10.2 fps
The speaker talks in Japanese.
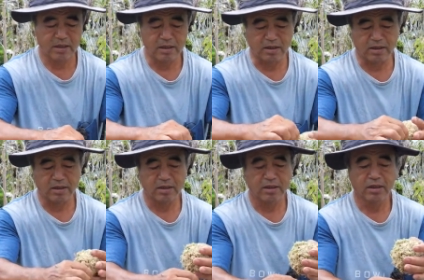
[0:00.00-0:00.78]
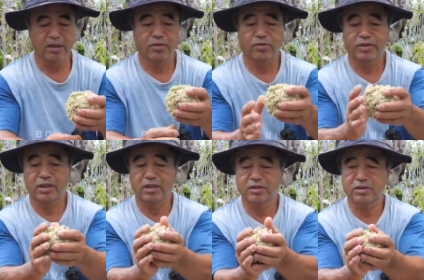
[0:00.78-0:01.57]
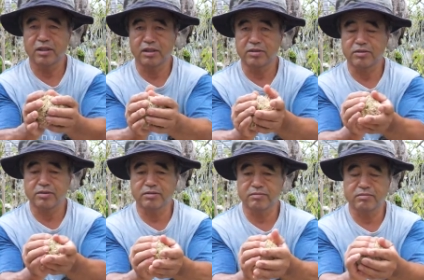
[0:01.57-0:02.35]
はいこんな感じで
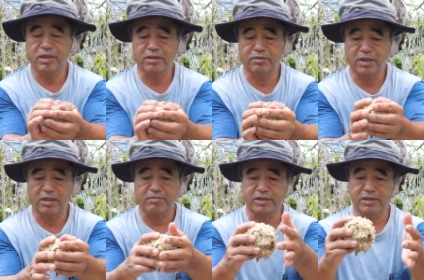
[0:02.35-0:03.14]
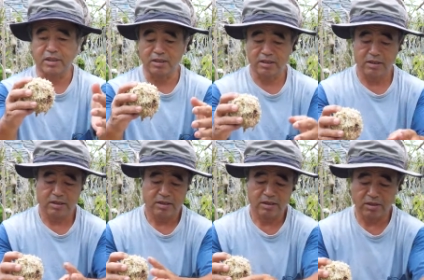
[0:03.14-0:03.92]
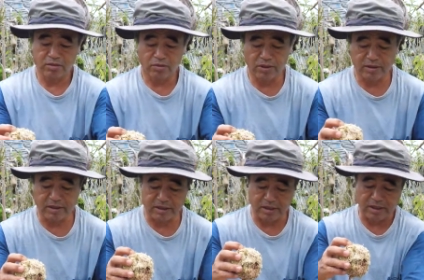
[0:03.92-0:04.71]
丸くなりましたで今回は
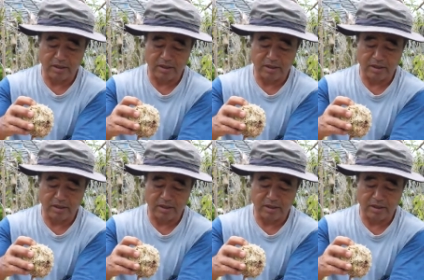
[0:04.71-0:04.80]
ですね